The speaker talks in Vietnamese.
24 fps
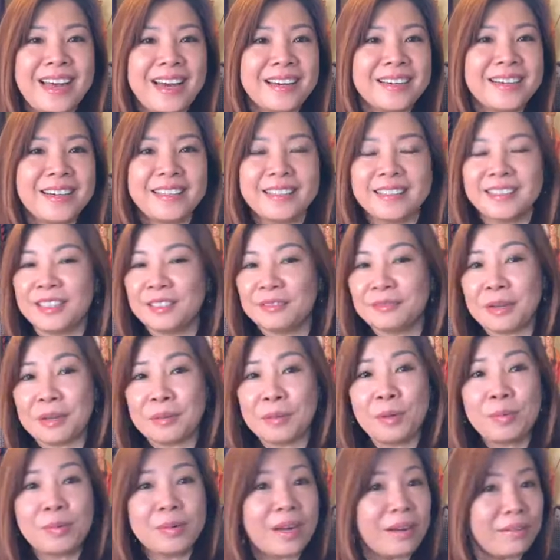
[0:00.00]
đăng hình trên
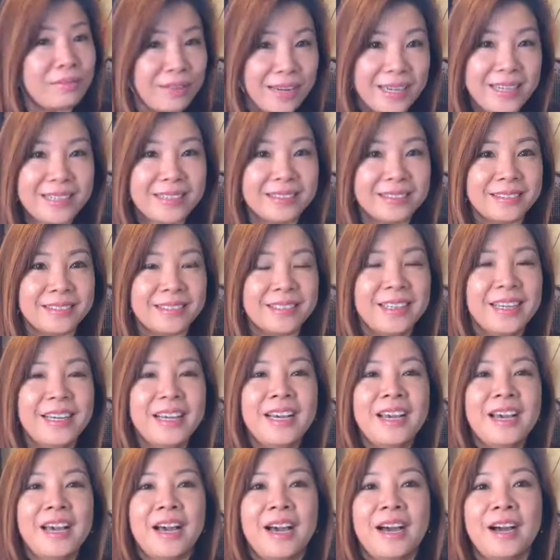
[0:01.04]
facebook là phải cười
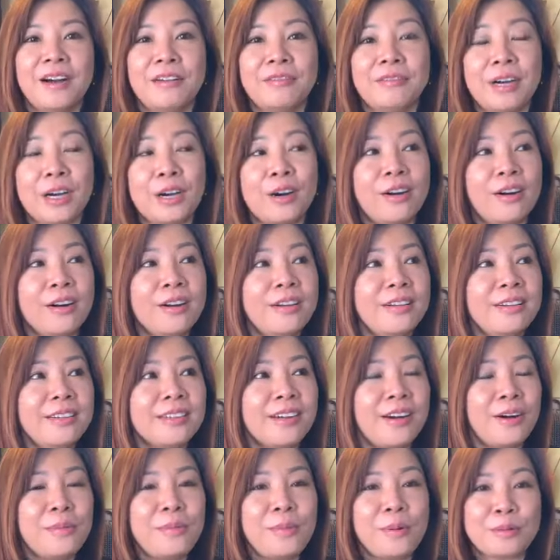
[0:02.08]
à, và có
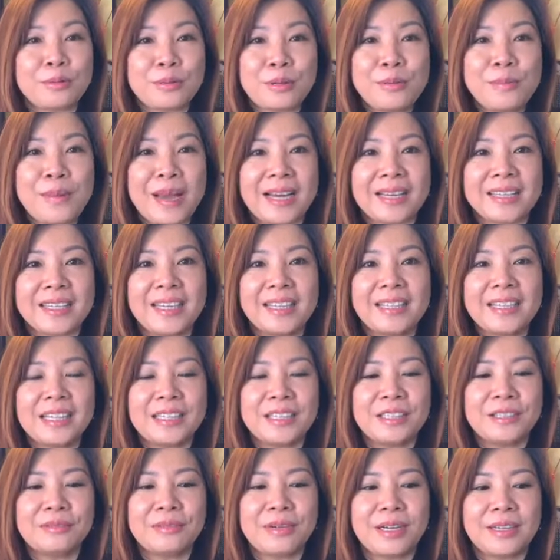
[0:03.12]
có một số bạn nhắn
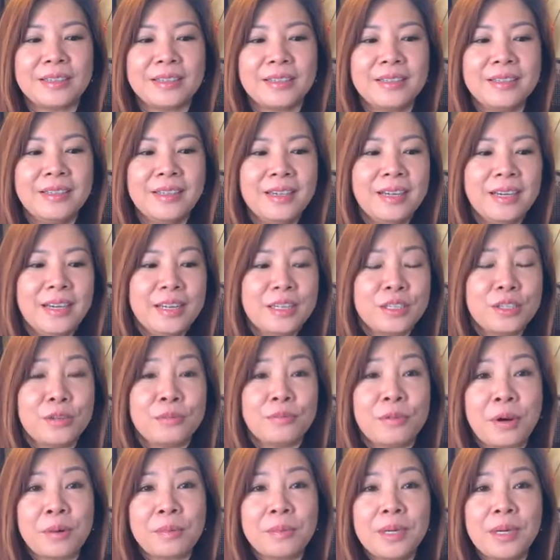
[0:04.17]
tin cho vân đấy chị
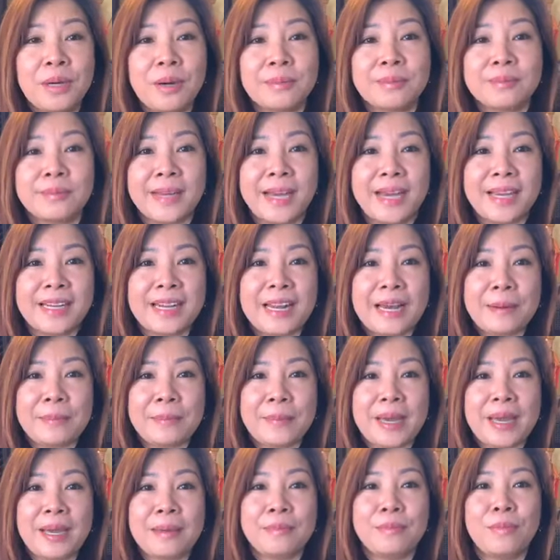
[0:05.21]
vân biết không ngày nào
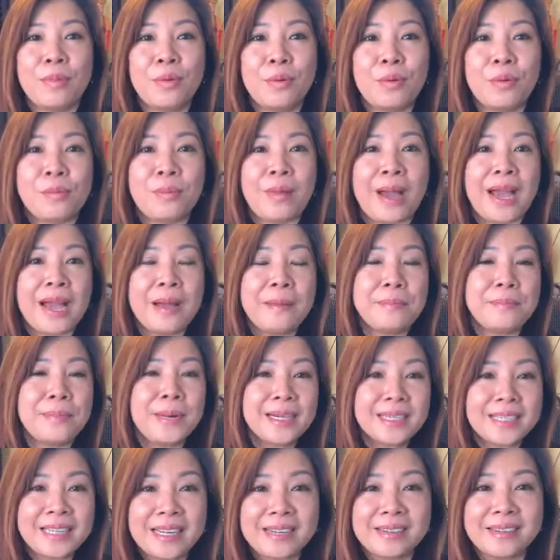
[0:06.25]
mà em buồn bã em mất
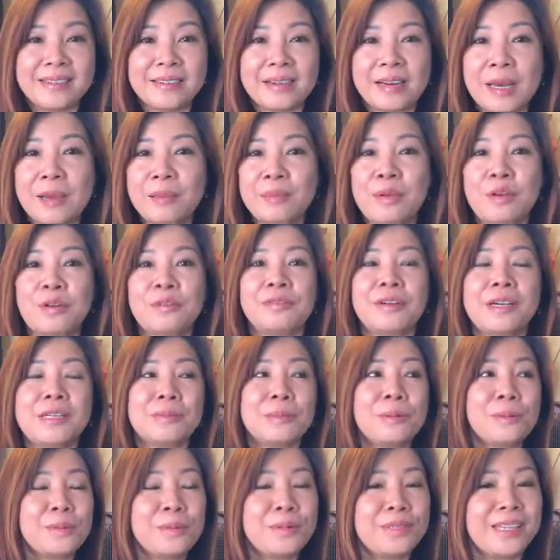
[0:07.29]
năng lượng em vô
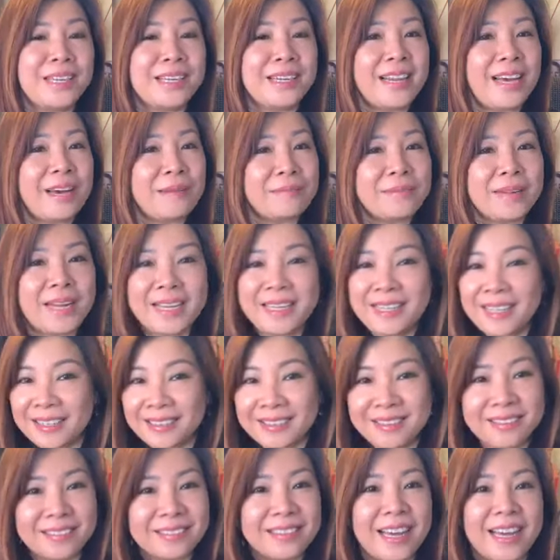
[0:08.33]
facebook của chị là em lấy năng
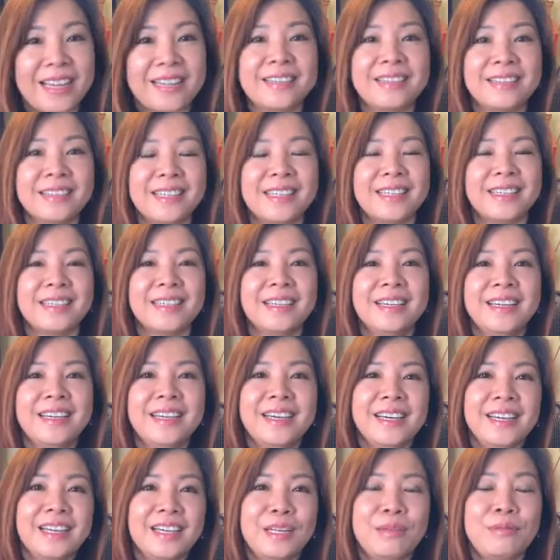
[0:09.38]
lượng lại được liền
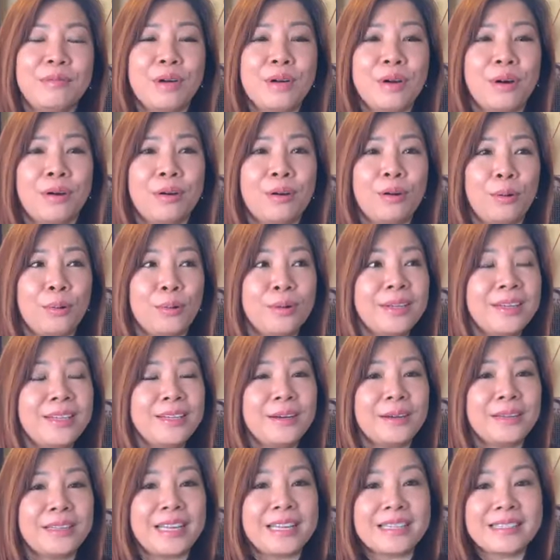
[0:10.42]
thì vân hỏi ủa lý
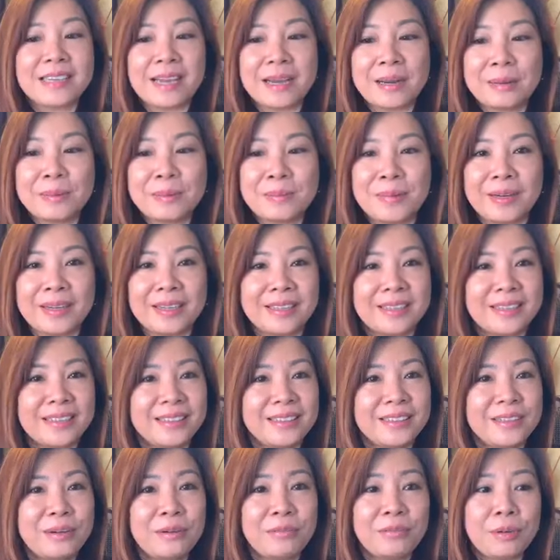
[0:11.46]
do tại sao mà
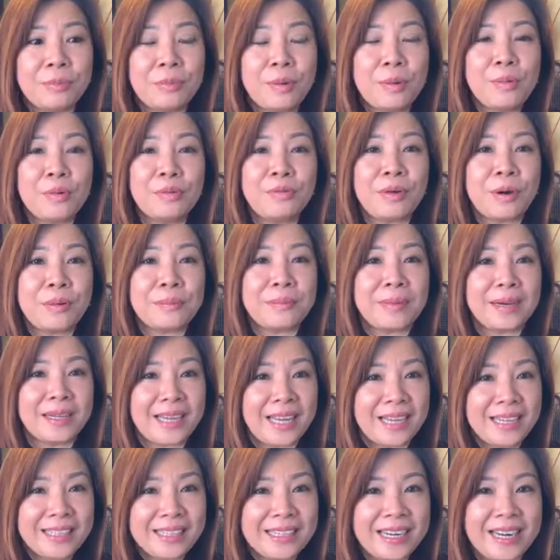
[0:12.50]
vô facebook của vân mà
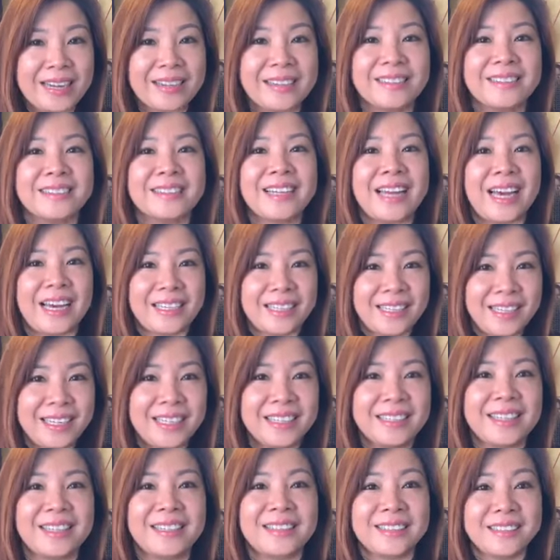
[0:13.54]
lấy năng lượng lại
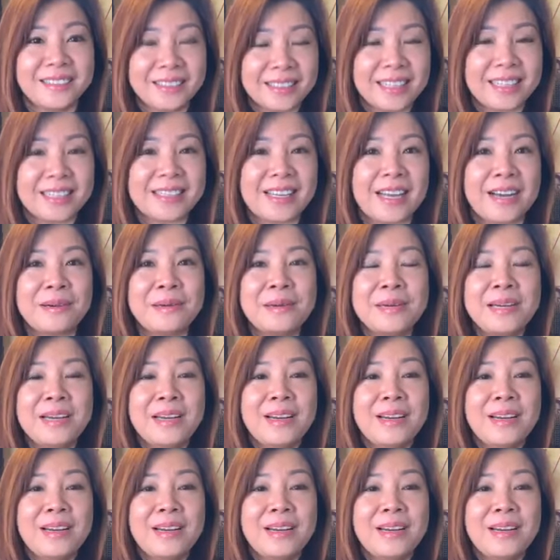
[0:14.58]
liền được là sao